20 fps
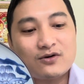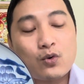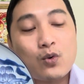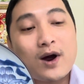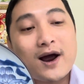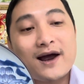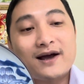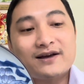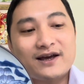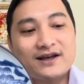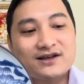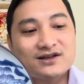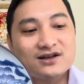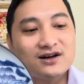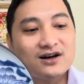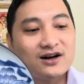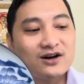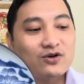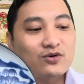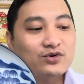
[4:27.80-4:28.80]
quan ngày
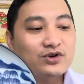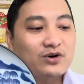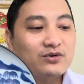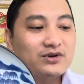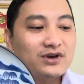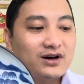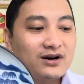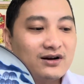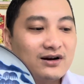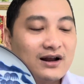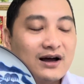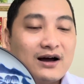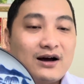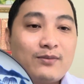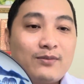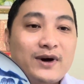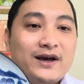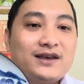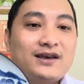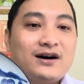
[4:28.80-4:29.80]
xưa nó cũng giống như là
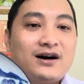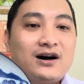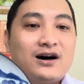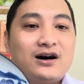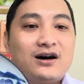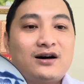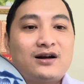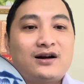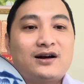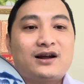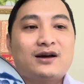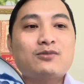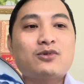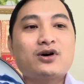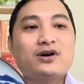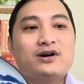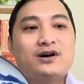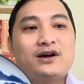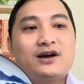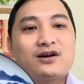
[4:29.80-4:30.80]
bây giờ đấy
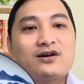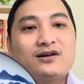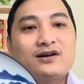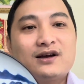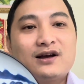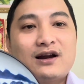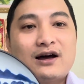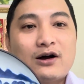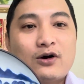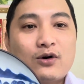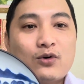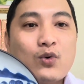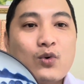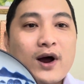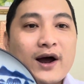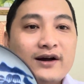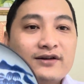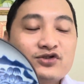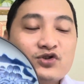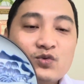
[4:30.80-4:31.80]
mọi người có nghĩa là
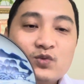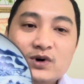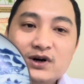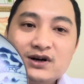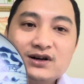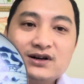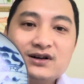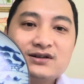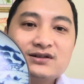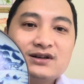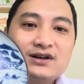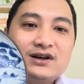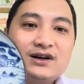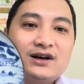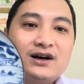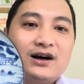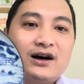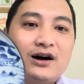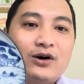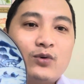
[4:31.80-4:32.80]
quan trung ương
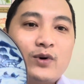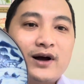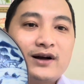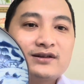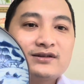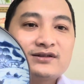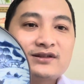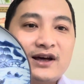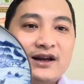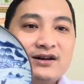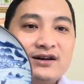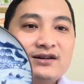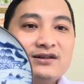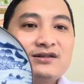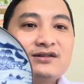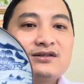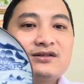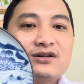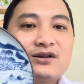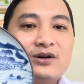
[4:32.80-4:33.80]
ờ, quan
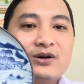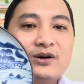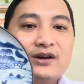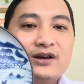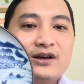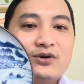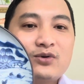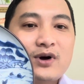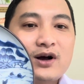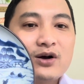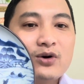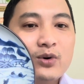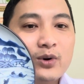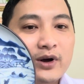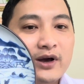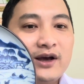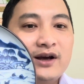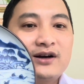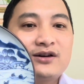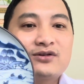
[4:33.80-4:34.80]
tỉnh rồi quan
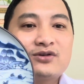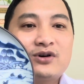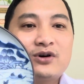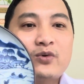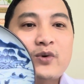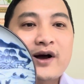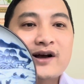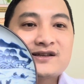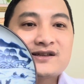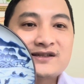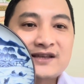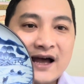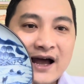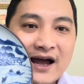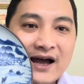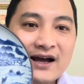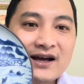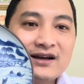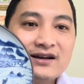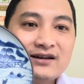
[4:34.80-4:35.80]
huyện rồi quan
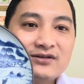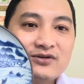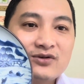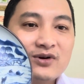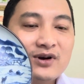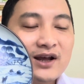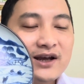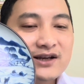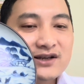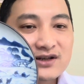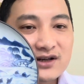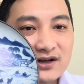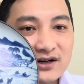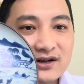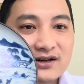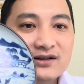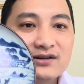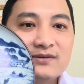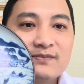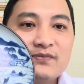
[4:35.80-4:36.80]
xã rồi lý
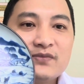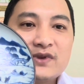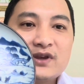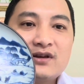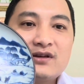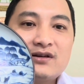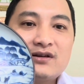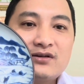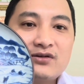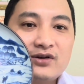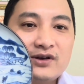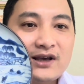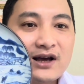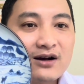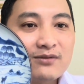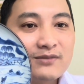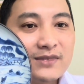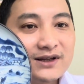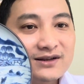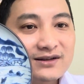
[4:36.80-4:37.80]
trưởng rồi
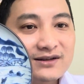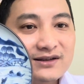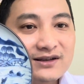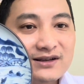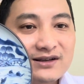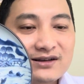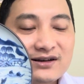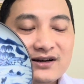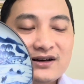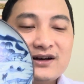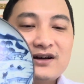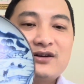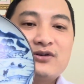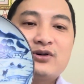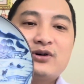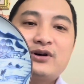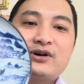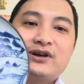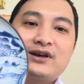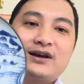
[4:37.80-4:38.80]
dân bình ờ,
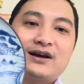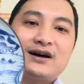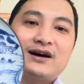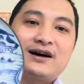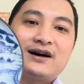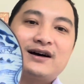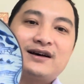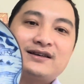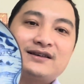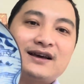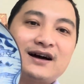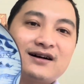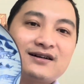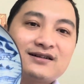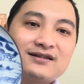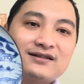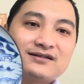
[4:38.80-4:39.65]
rồi dân